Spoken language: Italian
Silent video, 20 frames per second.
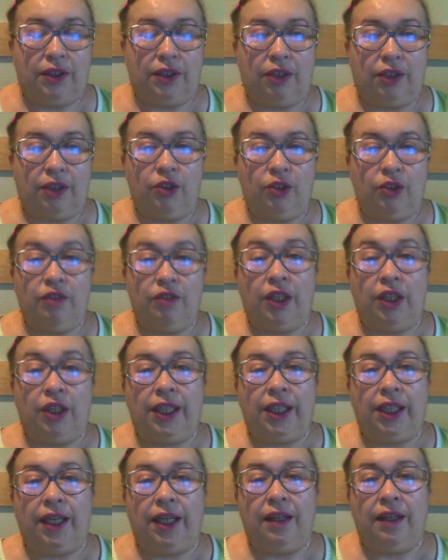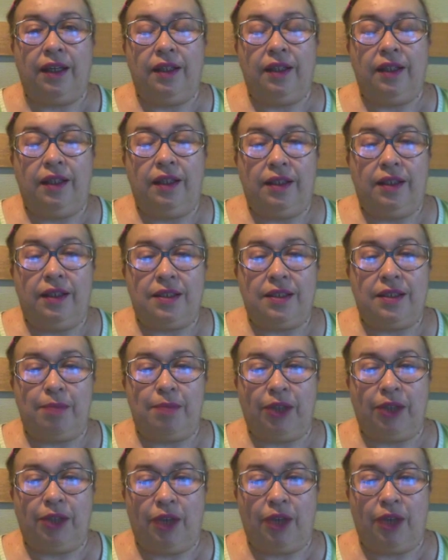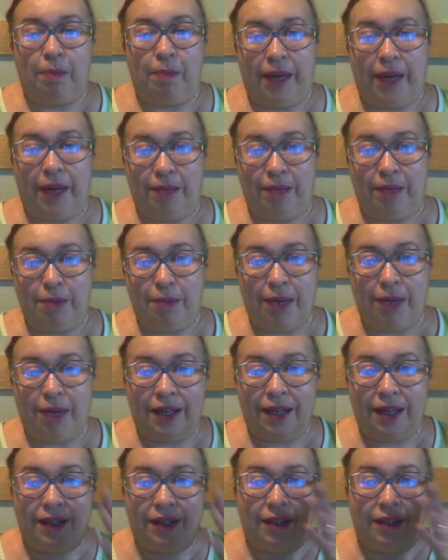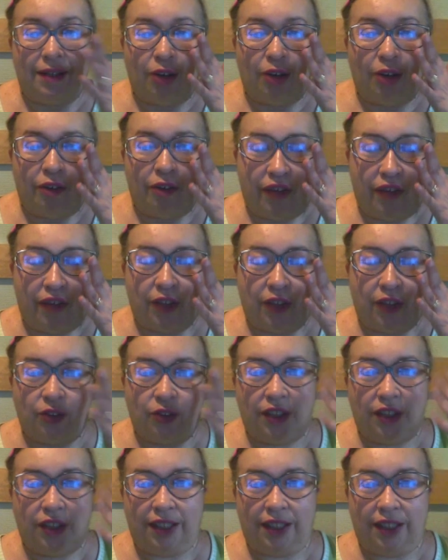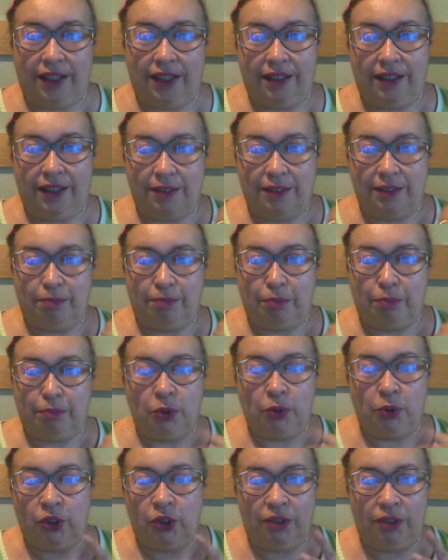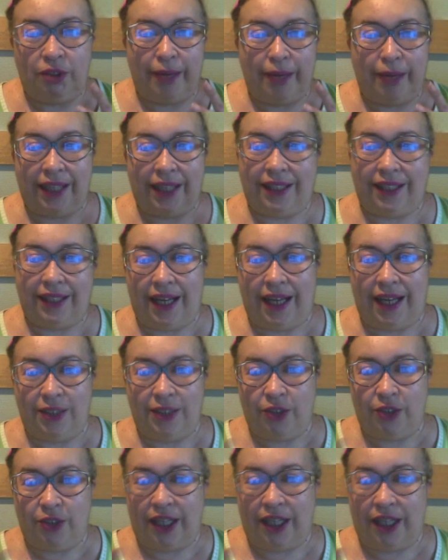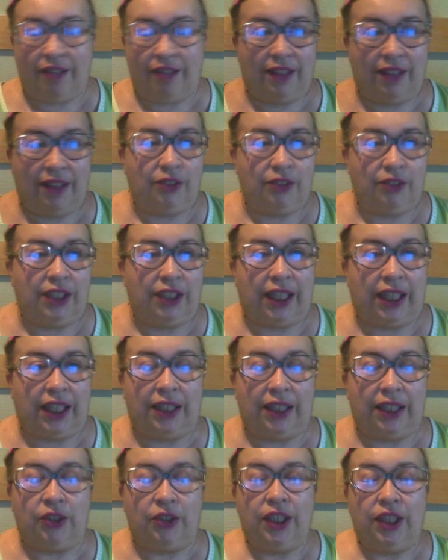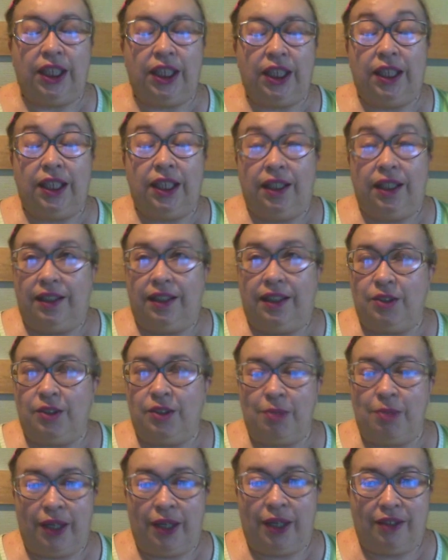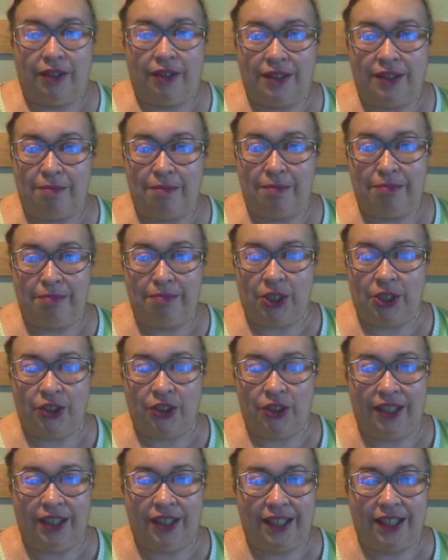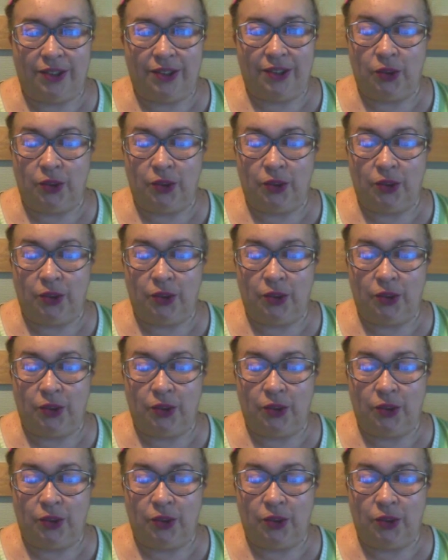Eh, ogni volta che sbatto la palpebra eh, ho l'effetto di pugno di Mike Tyson arrivato diretto. Insomma, una cosa micidiale.